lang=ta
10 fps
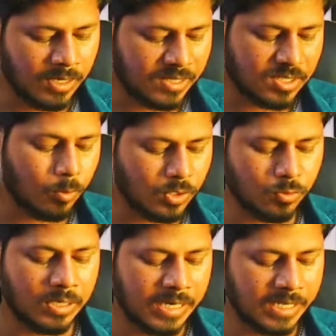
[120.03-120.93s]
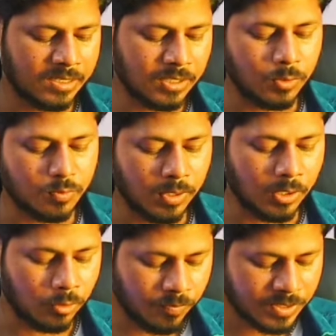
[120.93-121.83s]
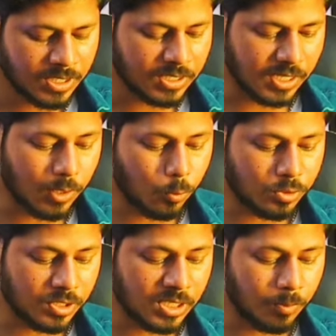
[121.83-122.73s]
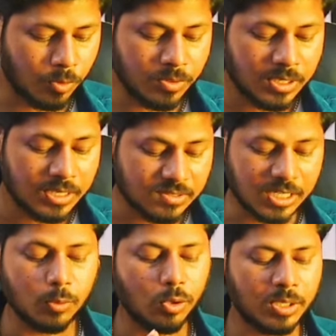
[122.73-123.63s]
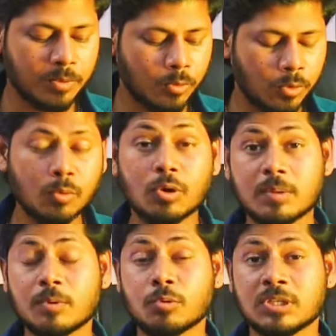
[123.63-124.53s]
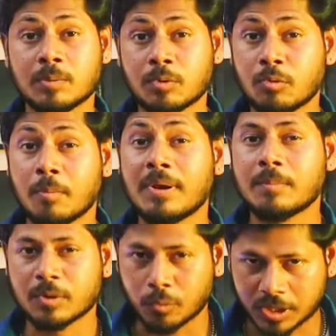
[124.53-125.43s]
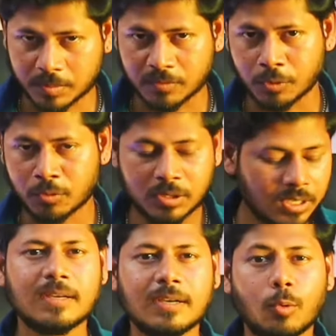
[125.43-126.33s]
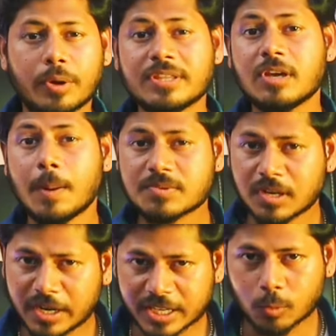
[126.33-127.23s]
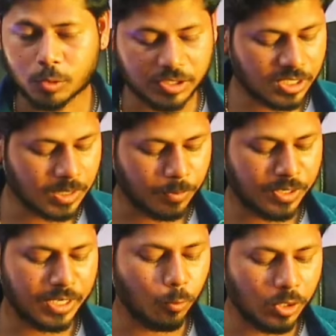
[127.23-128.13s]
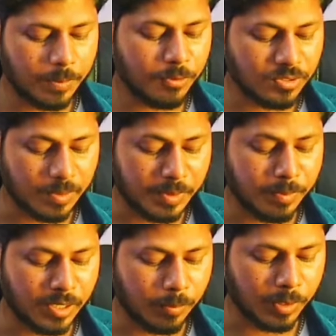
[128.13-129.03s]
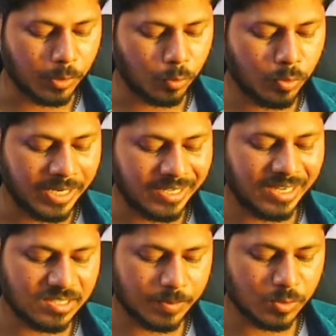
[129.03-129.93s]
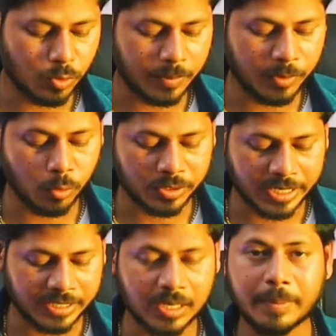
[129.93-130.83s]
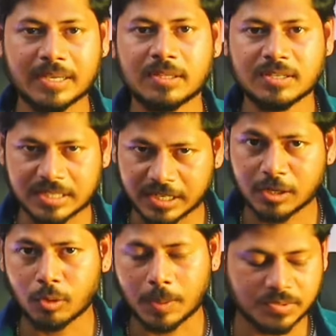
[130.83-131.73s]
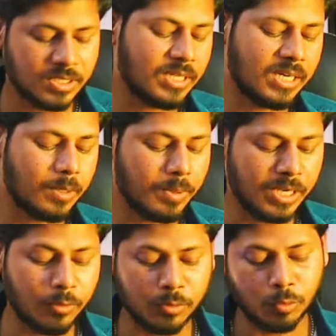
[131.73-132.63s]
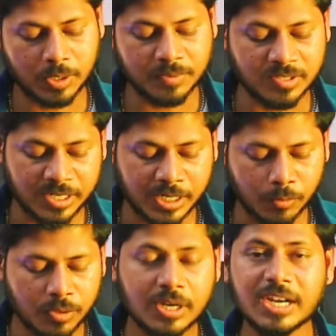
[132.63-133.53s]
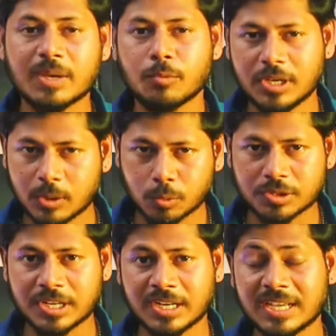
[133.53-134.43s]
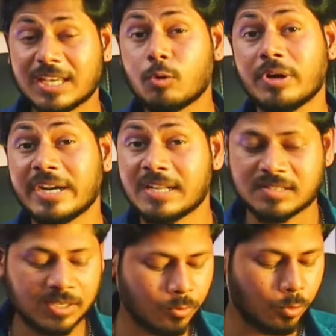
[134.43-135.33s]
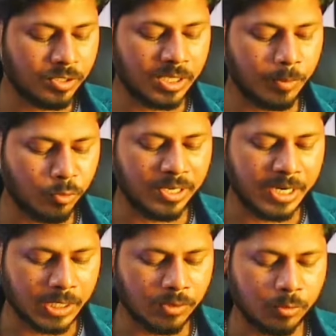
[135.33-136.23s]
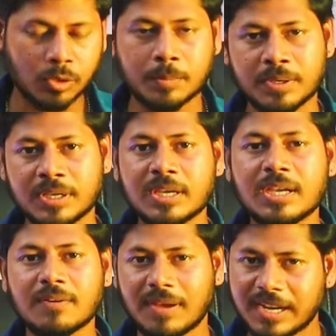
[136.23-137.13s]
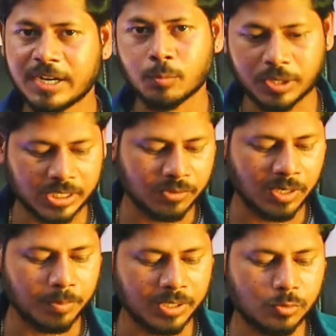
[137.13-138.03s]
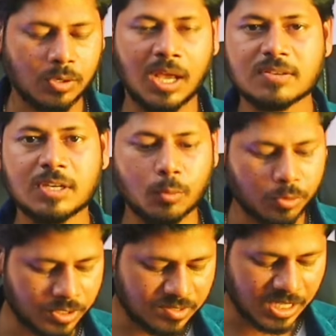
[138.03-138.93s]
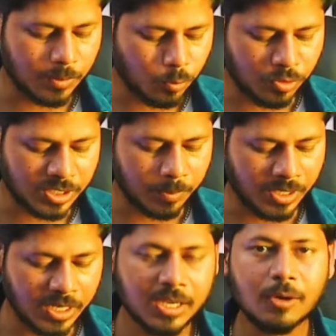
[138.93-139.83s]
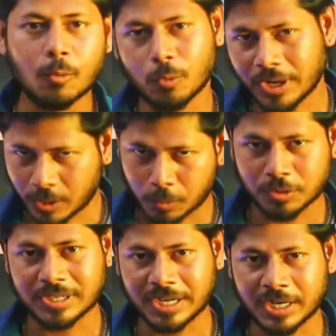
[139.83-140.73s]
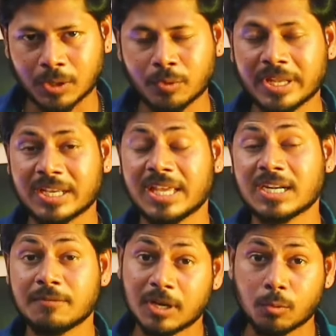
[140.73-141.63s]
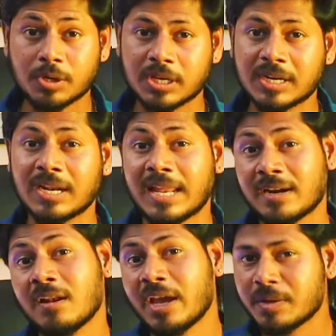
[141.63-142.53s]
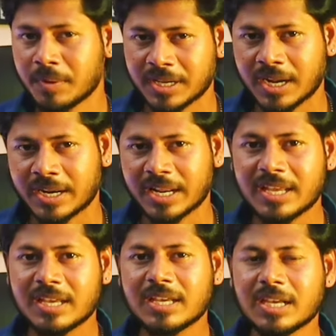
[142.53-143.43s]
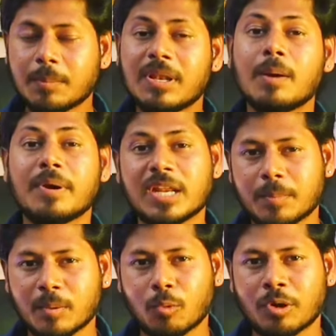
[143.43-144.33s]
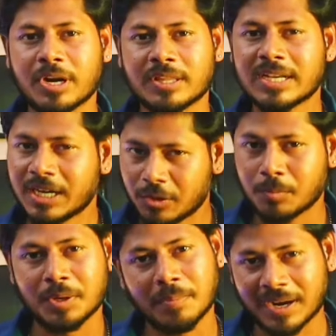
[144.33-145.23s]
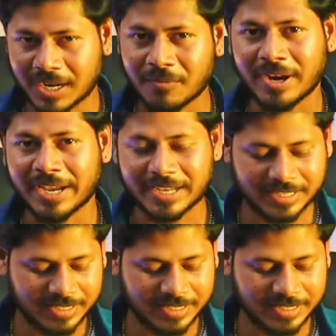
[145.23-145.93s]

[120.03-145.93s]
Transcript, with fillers: தேவையில்ல எக்ஸ்ட்ரா போனஸ் உங்களுக்கு கிடைக்கிறது அது யூஸ்ஃபுல்லாக இருக்கும் இதெல்லாம் கொடுத்ததுக்கப்புறம் சென்ட் ஓடிபி கொடுக்கணும் ஓடிபி கொடுத்ததுக்கப்புறம் மொபைல் நம்பருக்கு ஓடிபி வரும் ஓகே இந்த ஆப்ஷன்லாம் நீங்கள் கொடுத்ததுக்கப்புறம் நீங்கள் ஓடிபி வந்து சப்மிட் பண்ணுற மாதிரி இருக்கும் என்ட்ரு எஸ்எம்எஸ் ஓடிபி கோடுன்னு கேட்குதுல பக்கத்தில் சென்ட்னு ஒரு ஆப்ஷன் இருக்குது அதை கிளிக் பண்ணிங்கன்னா அந்த ஓடிபி ஜென்ரேட் ஆகும் நீங்கள் முதலே கொடுத்துட்டிங்கன்னா கீழே ஒரு டீட்டெயில்ஸ்லாம் கொடுத்ததுக்கப்புறம் கொஞ்சம் லேட் ஆகும் அந்த ஓடிபி வேலிடிட்டி முடியறதுக்கு வாய்ப்பு இருக்குது ஸோ லாஸ்ட்டில் கொடுத்துட்டு சைனப் கொடுத்தீங்க அப்படின்னா உங்களுடைய அக்கௌண்ட் வந்து கிரியேட் ஆகும் எனக்கு ஏற்கனவே அக்கௌண்ட் இருக்குது நான் டேரெக்டாக லாகின் பண்ணி காட்டுறேன் எப்படிலாம் மணி பண்ண போகிறோன்றதை கண்டினியூ பண்ணி பார்க்கலாம் வாங்க